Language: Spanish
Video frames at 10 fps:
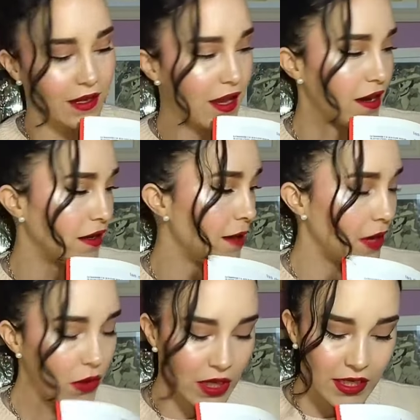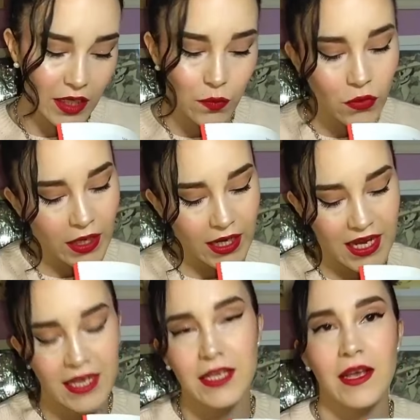que han hablado de estas
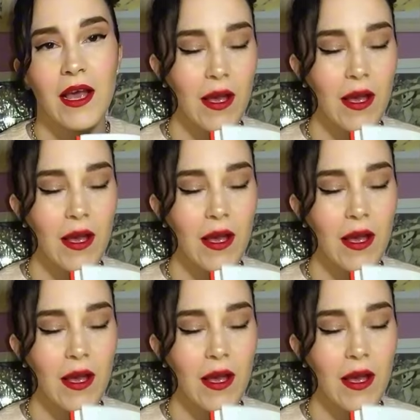mujeres,